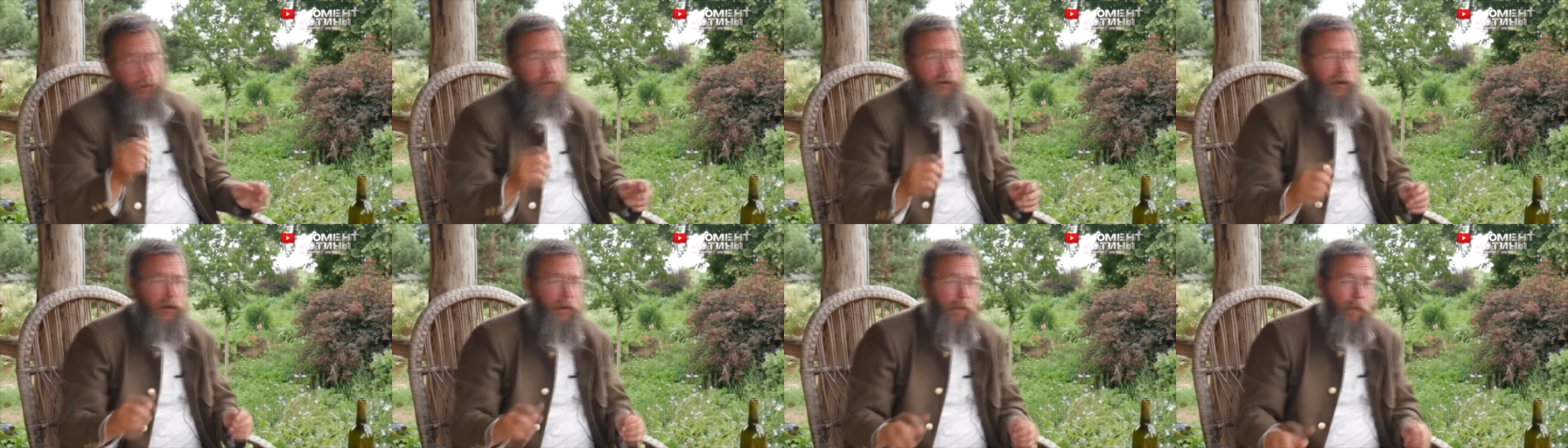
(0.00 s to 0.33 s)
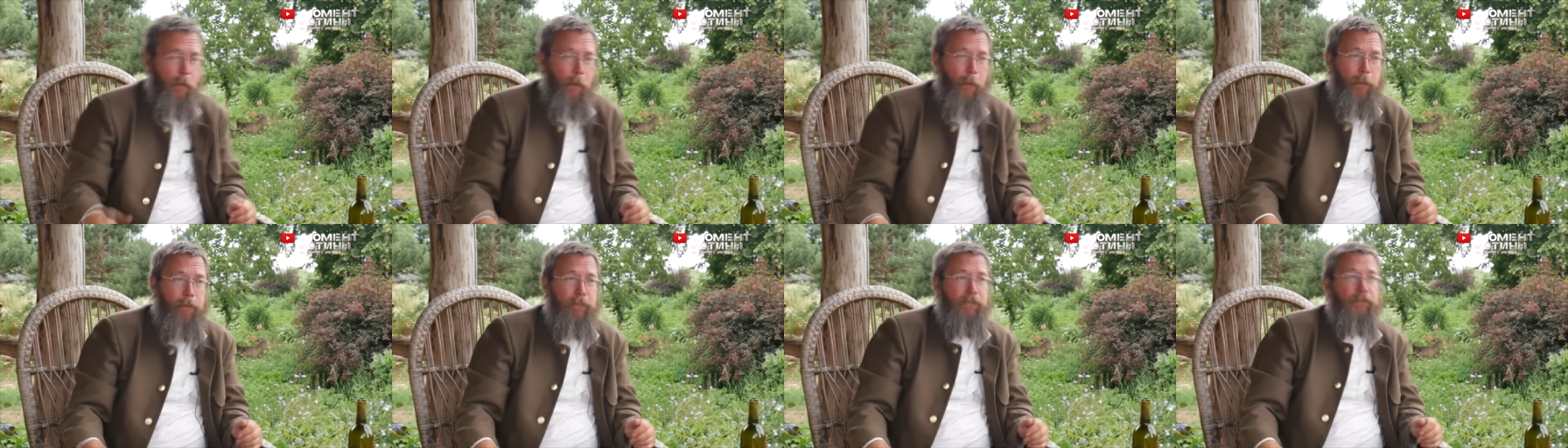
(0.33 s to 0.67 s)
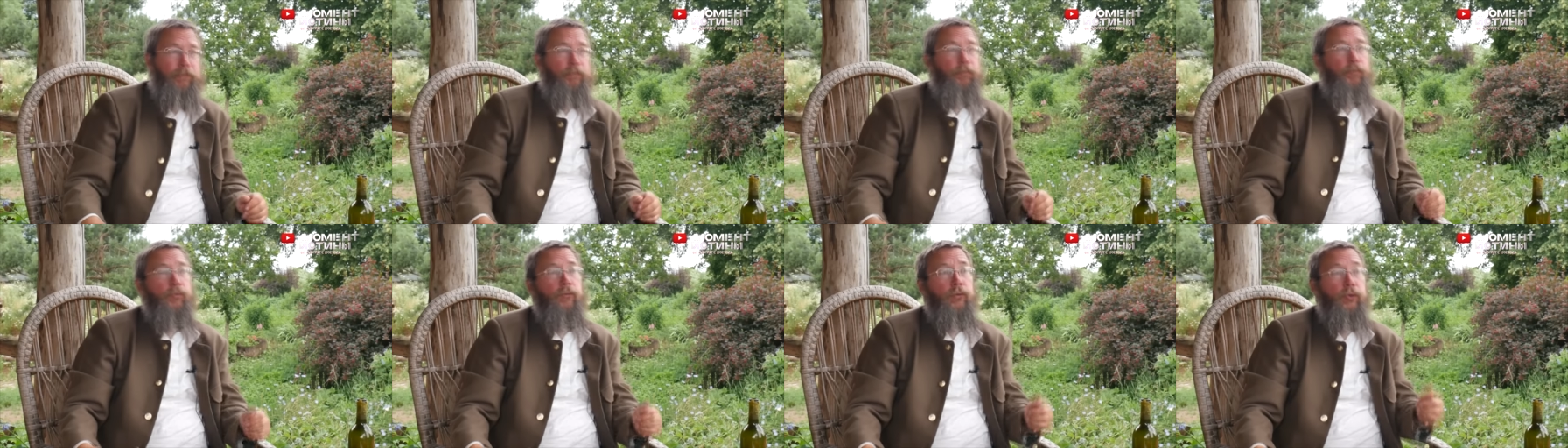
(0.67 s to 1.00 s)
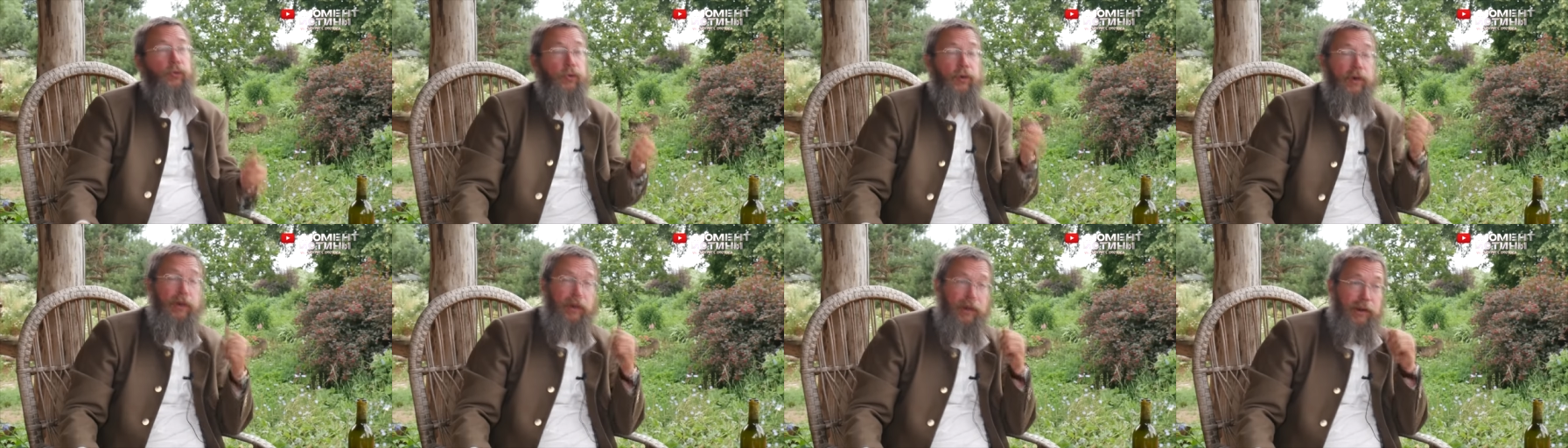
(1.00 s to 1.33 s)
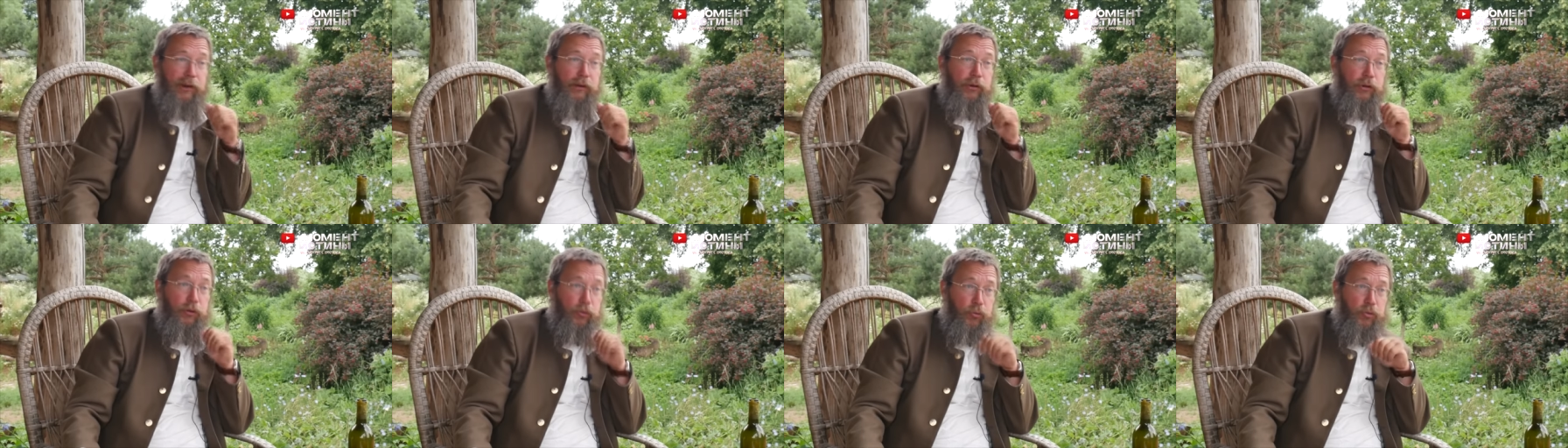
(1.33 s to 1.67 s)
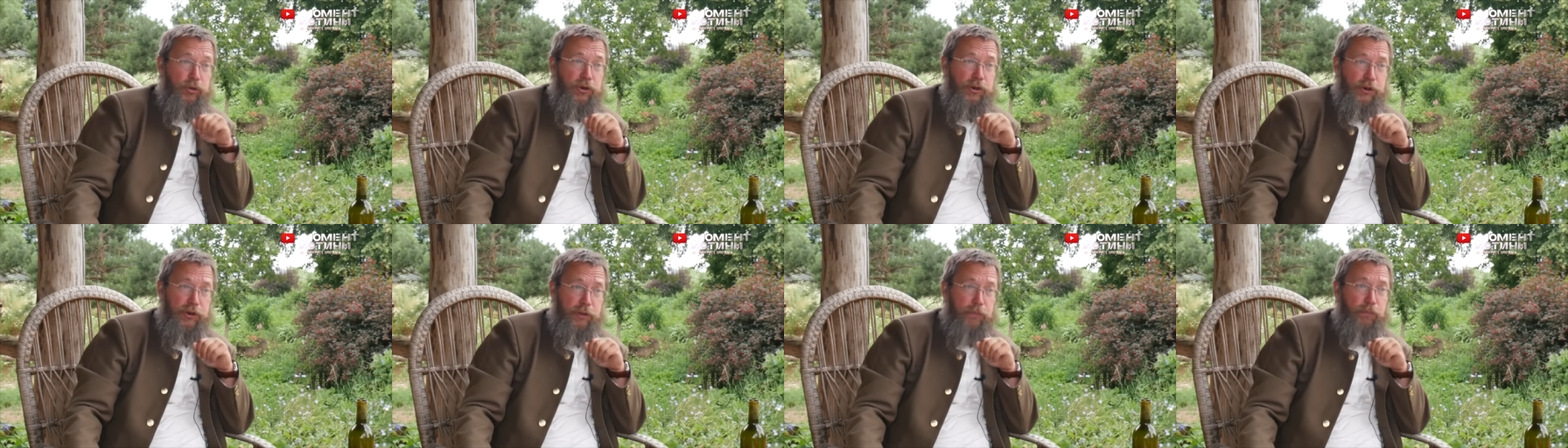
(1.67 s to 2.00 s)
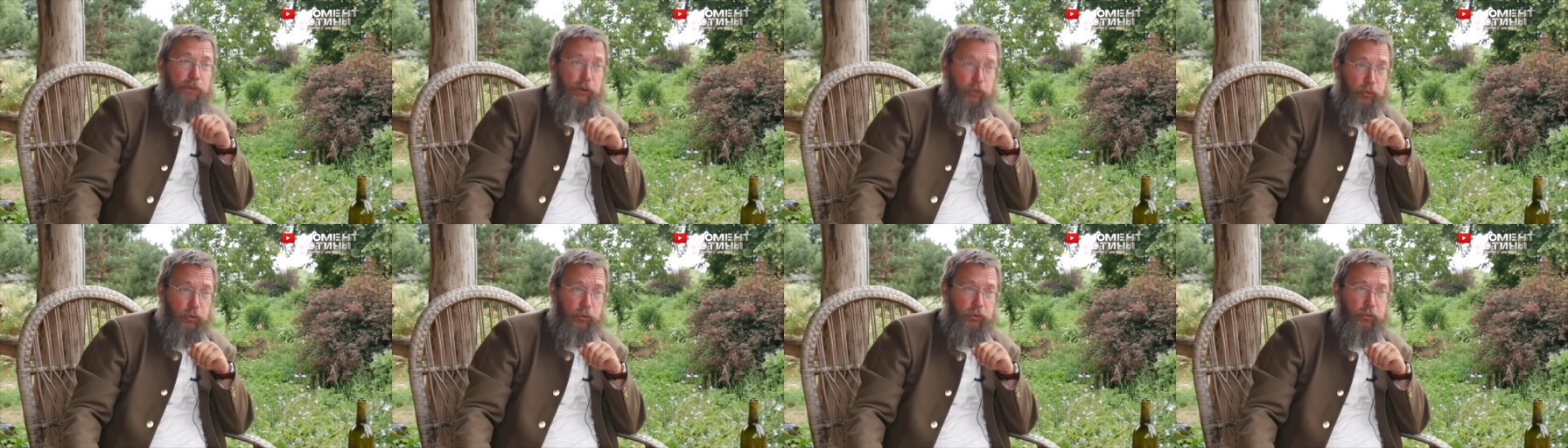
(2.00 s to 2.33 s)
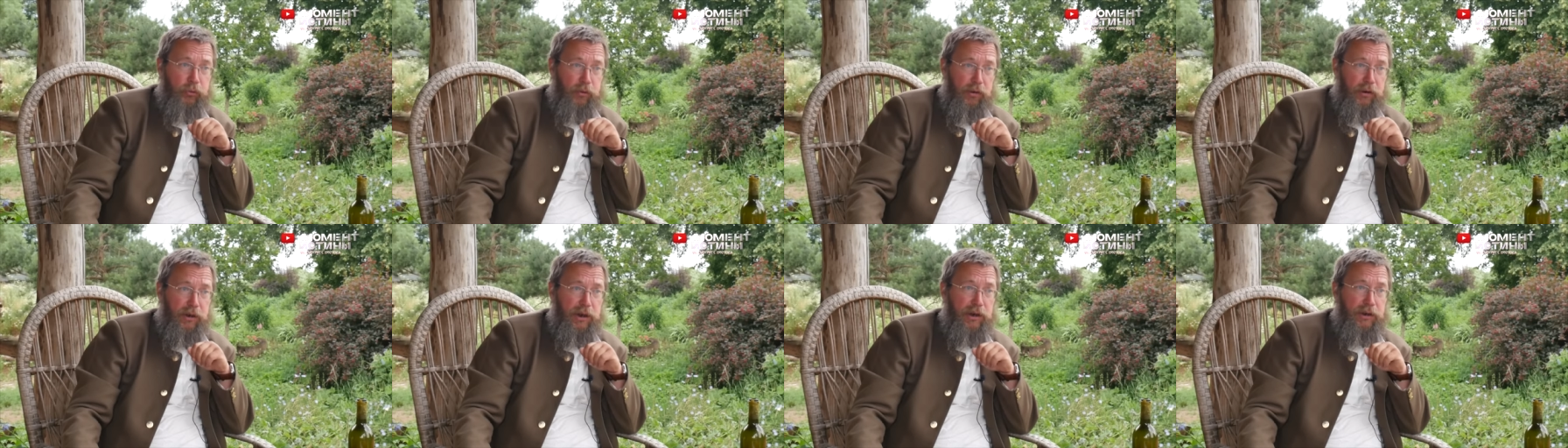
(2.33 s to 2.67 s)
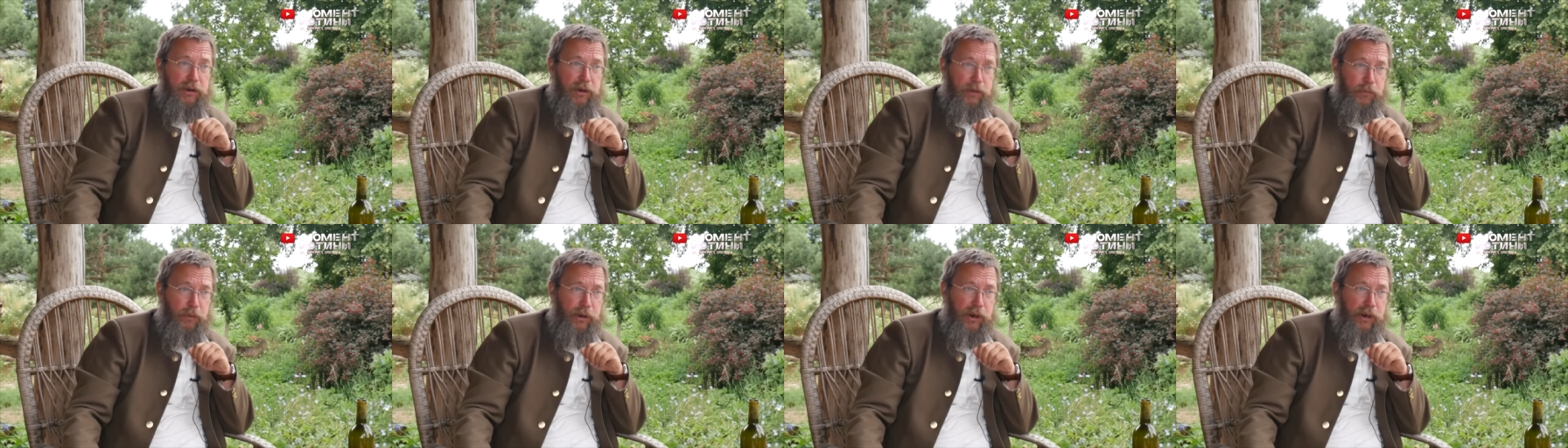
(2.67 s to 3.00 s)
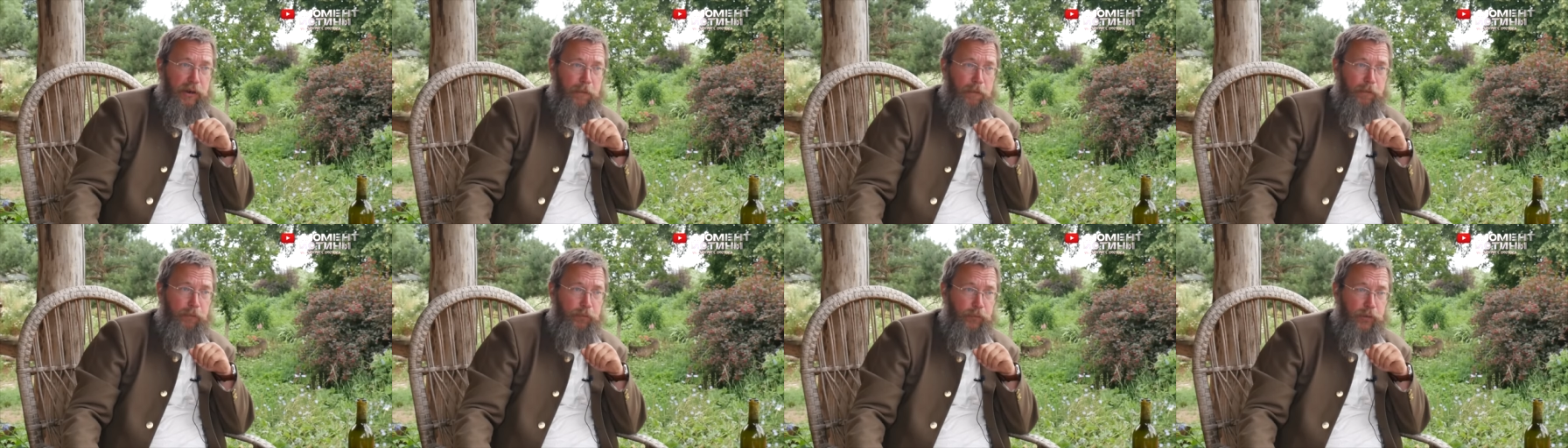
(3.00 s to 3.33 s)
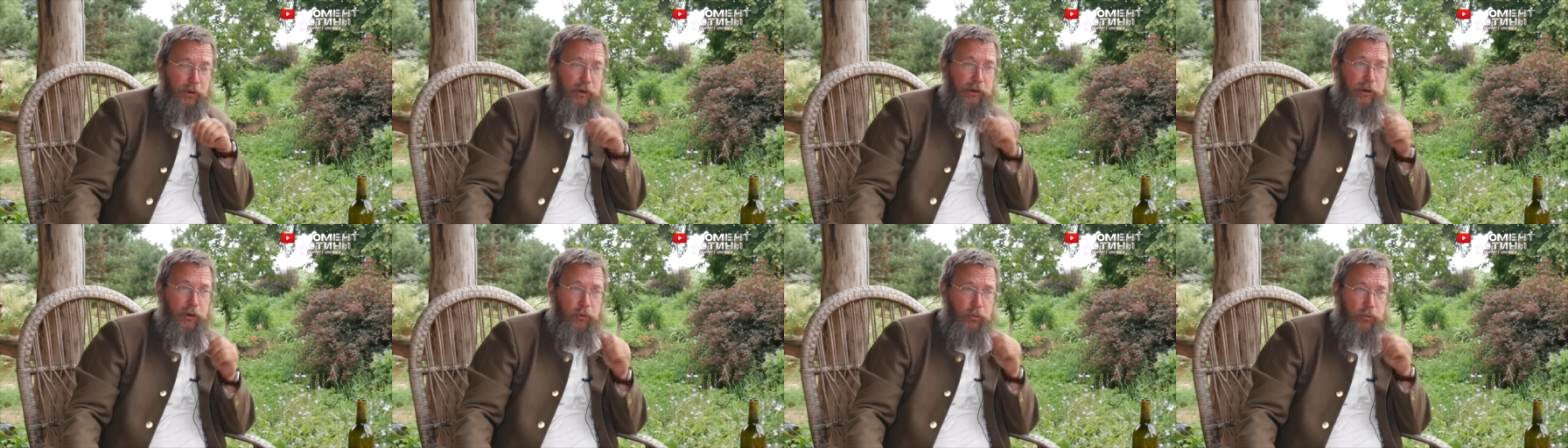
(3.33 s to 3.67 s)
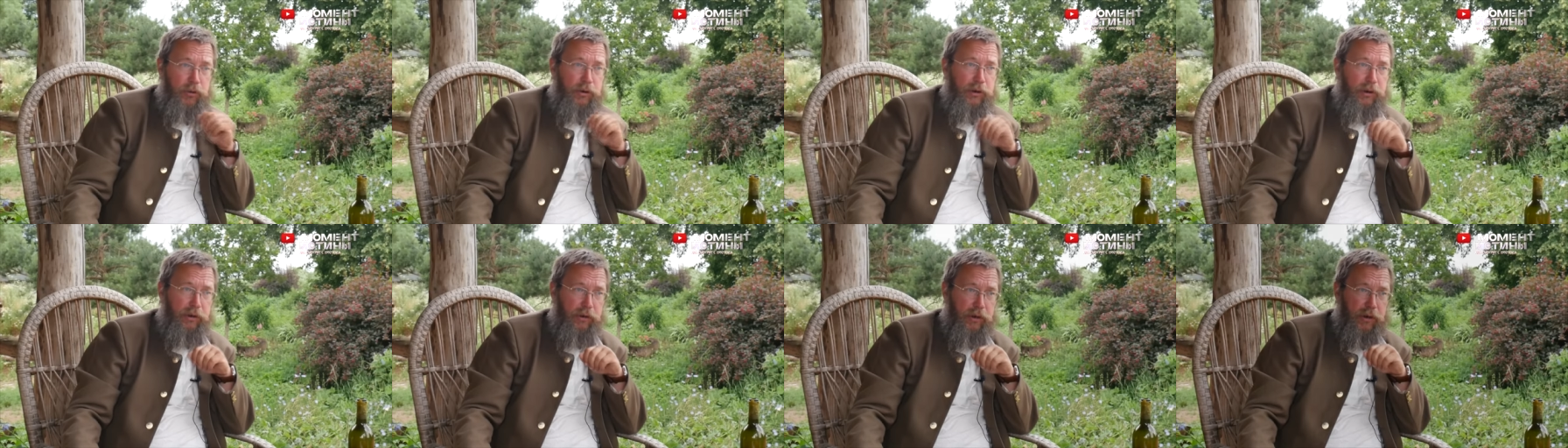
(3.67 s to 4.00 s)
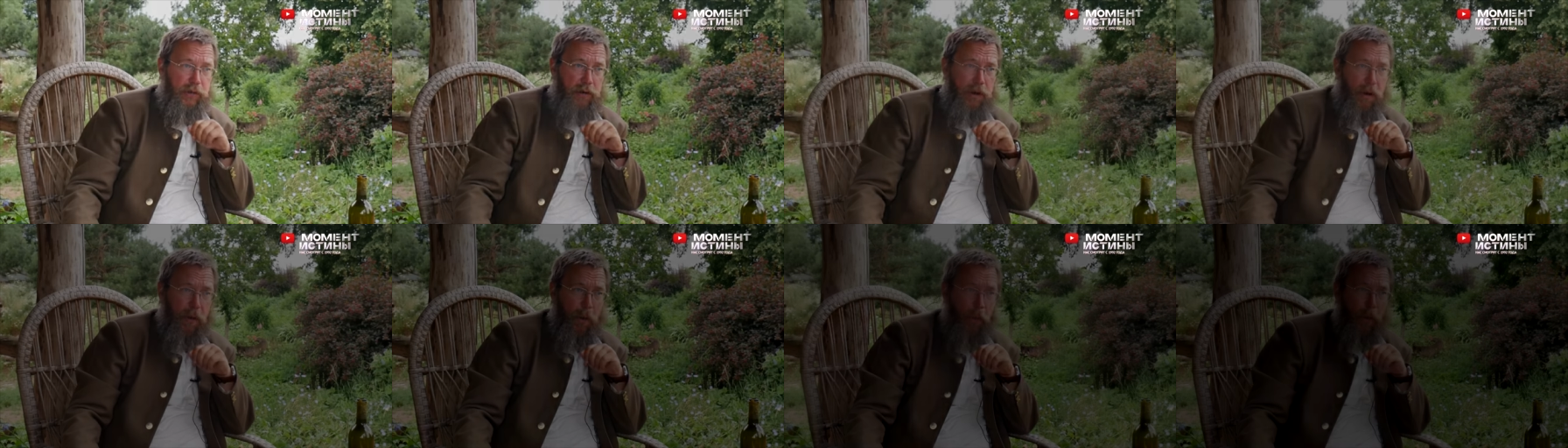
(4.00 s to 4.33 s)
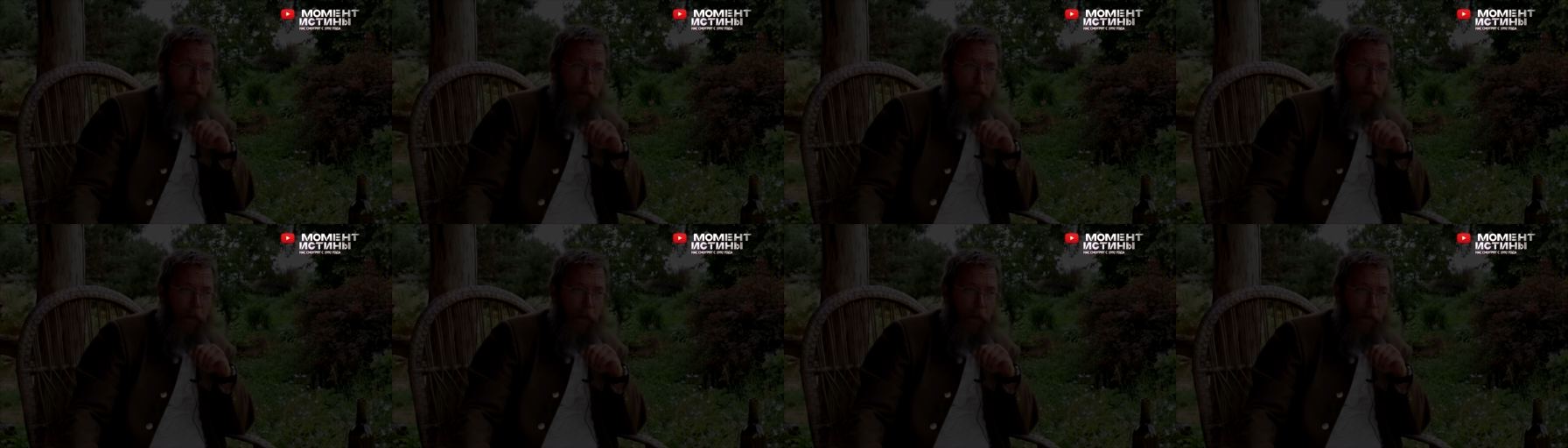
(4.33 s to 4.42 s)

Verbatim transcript: там... было. Но это лучше, чем подохнуть, как собака, от какой-нибудь отравы